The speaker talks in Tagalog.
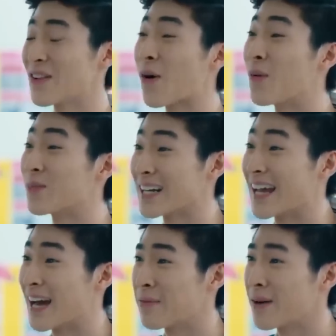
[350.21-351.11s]
naman si
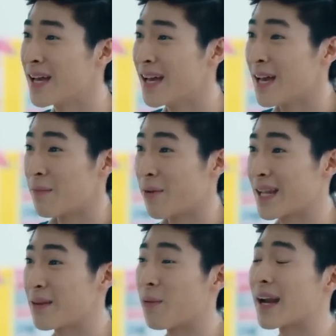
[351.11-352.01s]
Game na isang
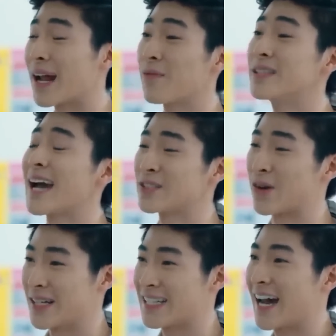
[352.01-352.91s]
university student na
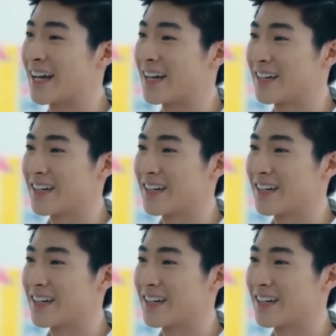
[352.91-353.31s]
bumibisita